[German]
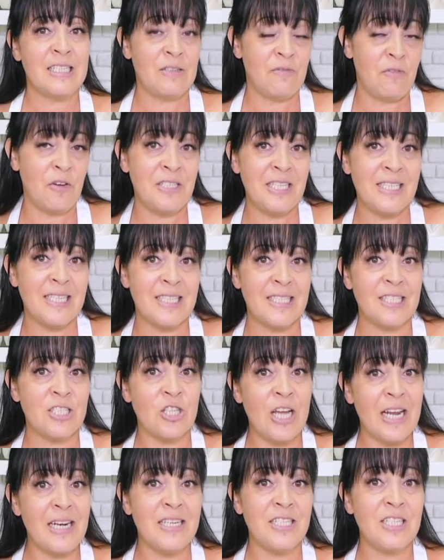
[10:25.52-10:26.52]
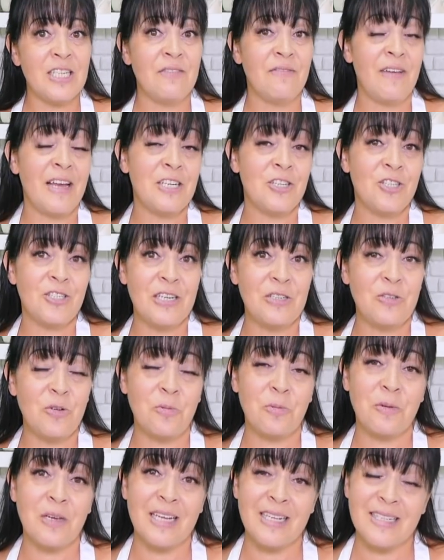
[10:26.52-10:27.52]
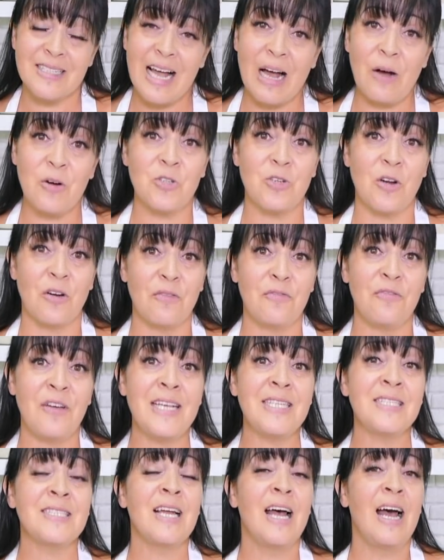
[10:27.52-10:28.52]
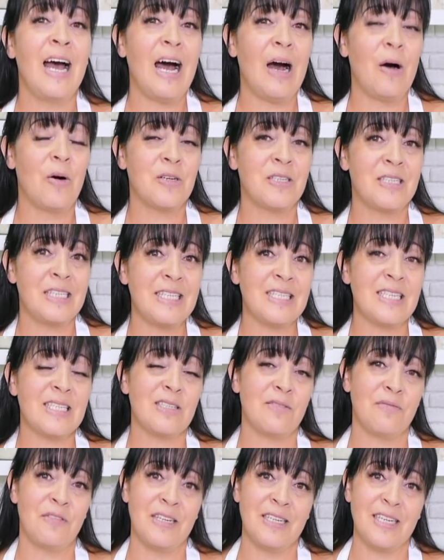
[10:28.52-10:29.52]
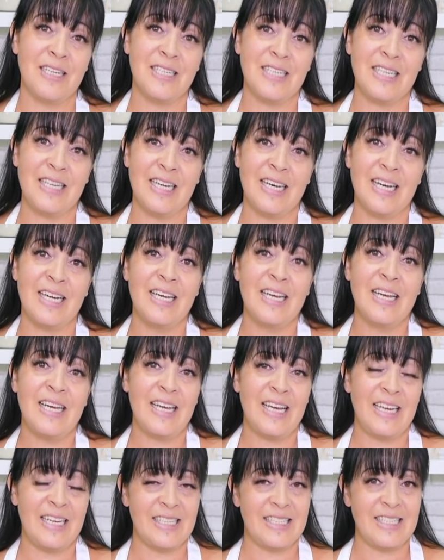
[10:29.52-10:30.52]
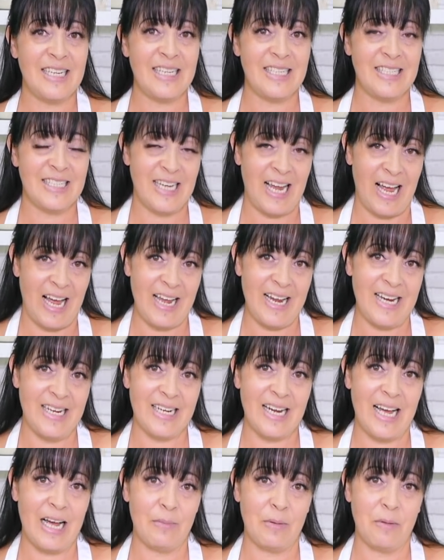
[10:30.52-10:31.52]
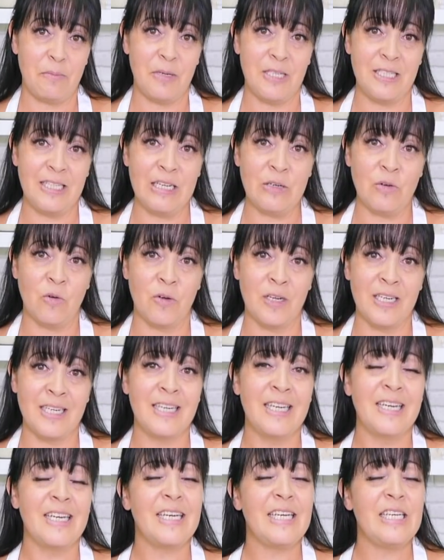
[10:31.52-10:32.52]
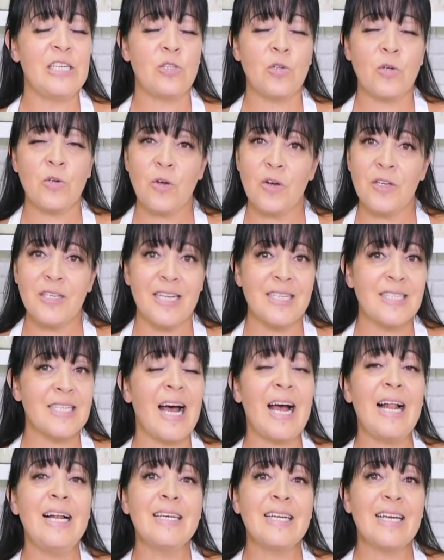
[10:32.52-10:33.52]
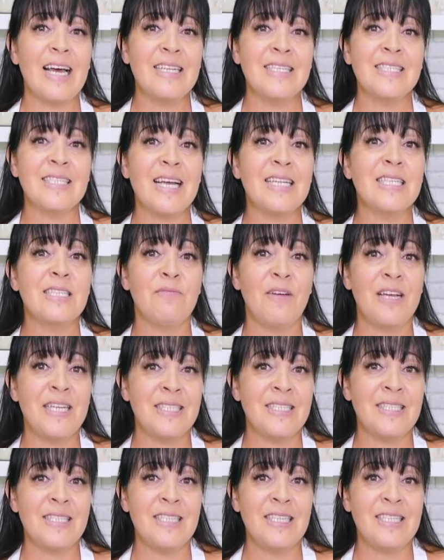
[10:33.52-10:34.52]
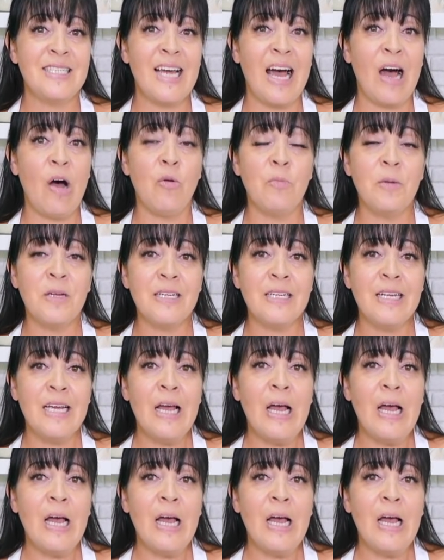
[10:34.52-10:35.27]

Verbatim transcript: für dieses Challenge-Event steht übrigens auch schon fest. Auch dieses findet ihr in den Teilnahmebedingungen. Ich drücke euch jetzt allen ganz, ganz feste die Daumen.